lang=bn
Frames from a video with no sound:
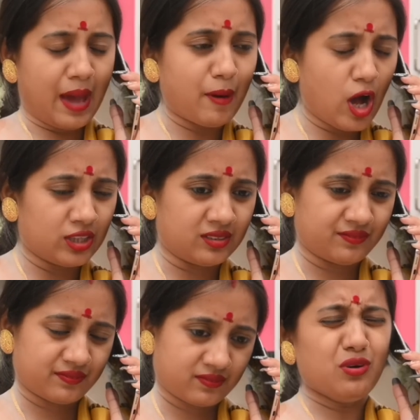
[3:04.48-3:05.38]
হ্যাঁ বল
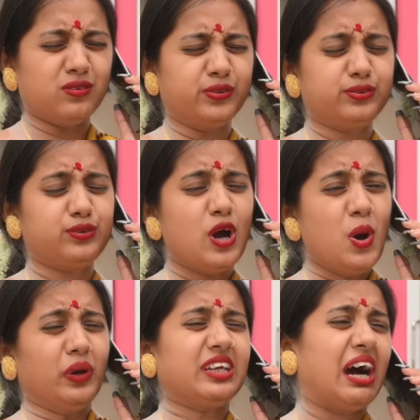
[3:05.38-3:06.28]
উফ,
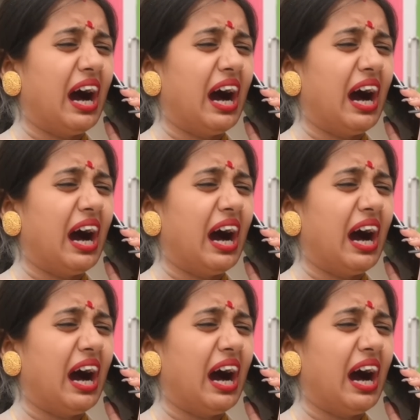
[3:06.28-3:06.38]
ওই